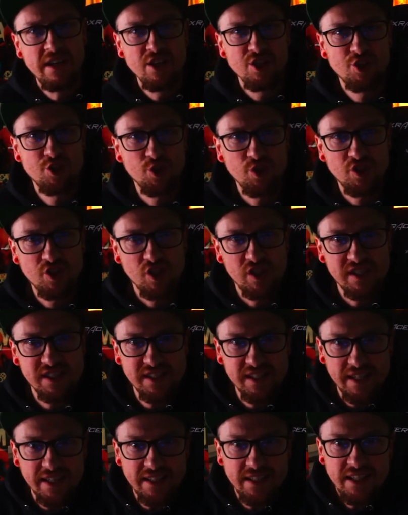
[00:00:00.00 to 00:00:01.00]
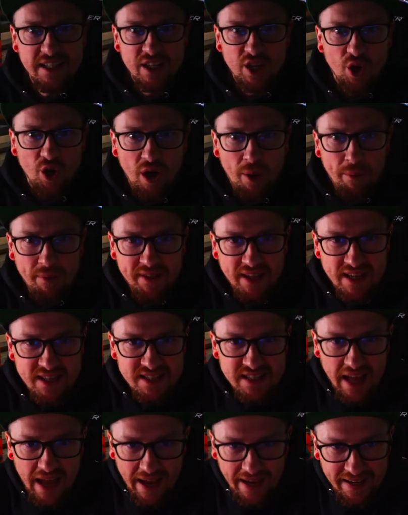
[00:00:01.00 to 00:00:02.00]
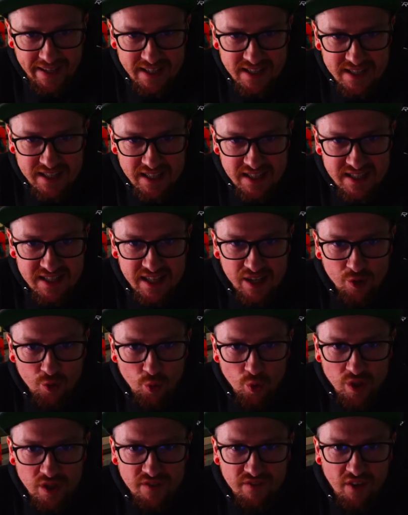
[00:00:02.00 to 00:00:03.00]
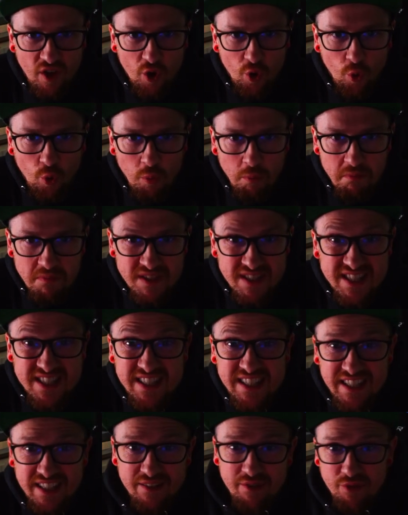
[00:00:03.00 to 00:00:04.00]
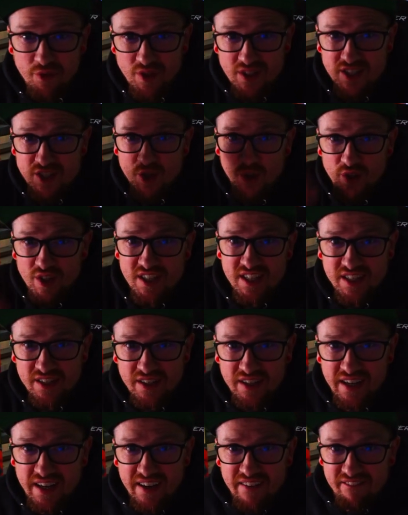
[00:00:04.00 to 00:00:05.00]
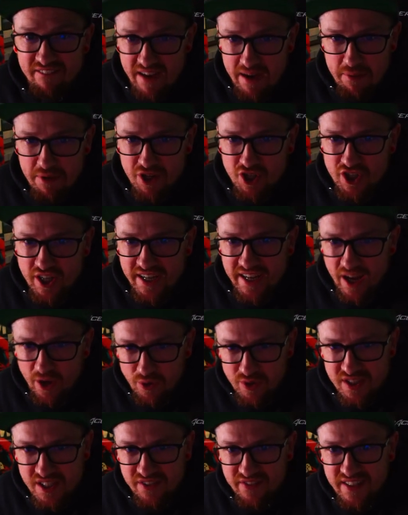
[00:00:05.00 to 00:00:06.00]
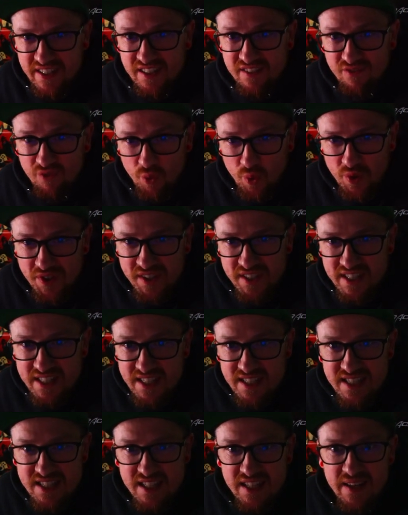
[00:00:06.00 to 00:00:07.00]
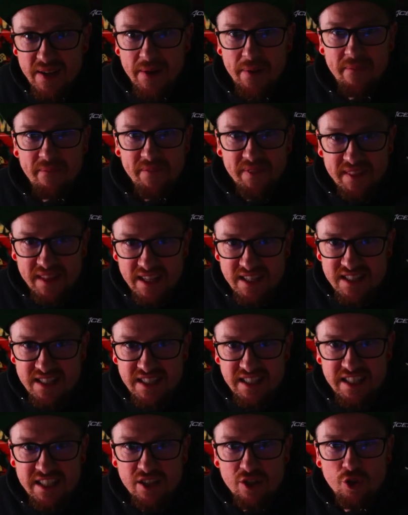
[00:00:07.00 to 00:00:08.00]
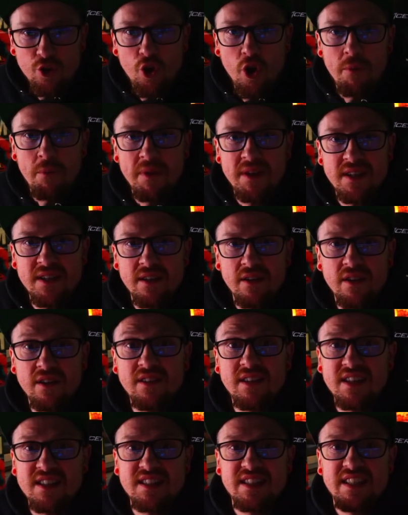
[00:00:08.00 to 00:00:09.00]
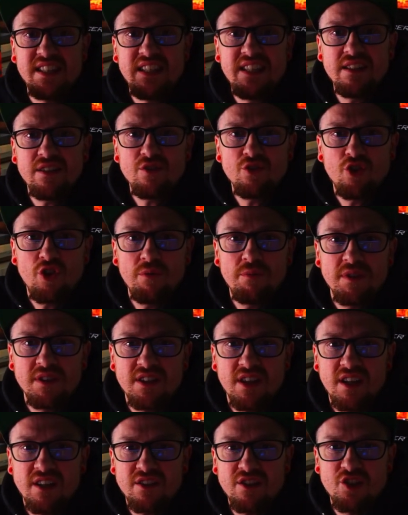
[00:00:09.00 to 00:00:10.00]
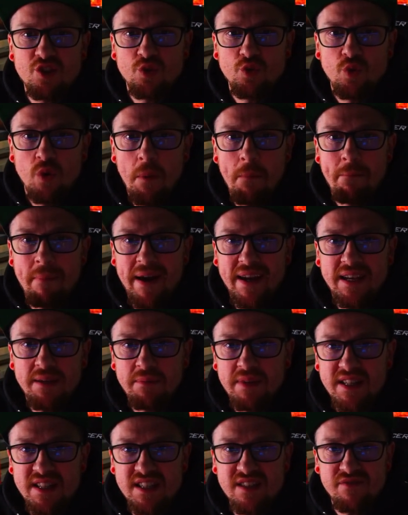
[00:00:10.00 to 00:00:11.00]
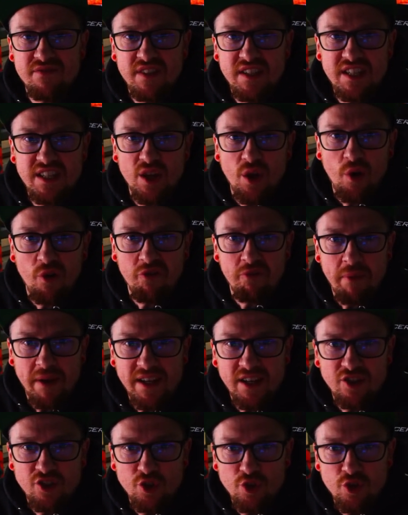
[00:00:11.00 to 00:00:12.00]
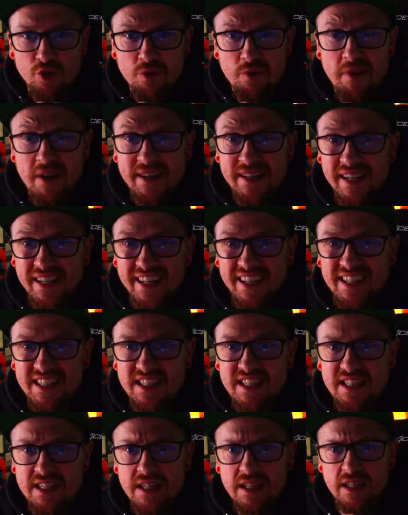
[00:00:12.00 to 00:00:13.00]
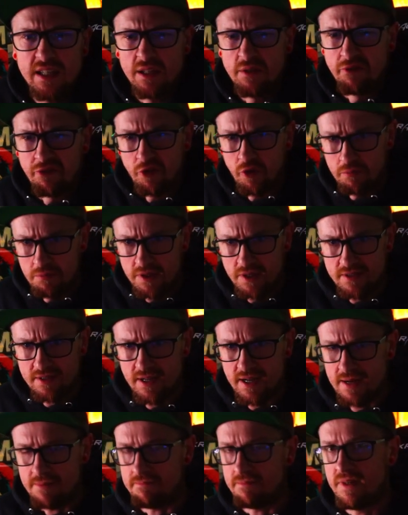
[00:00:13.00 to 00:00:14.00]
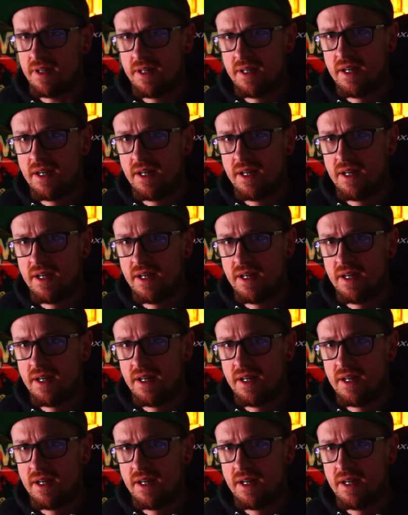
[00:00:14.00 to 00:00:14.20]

So soll es sein. Aber da ist ein Satz, der Grund, warum sie für das heutige Werbegeschenk ausgewählt wurden, ist, dass sie, ihre Kommen dass sie ihren Kommentar zu meinem letzten Video auf meinem YouTube-Kanal richtig informiert haben.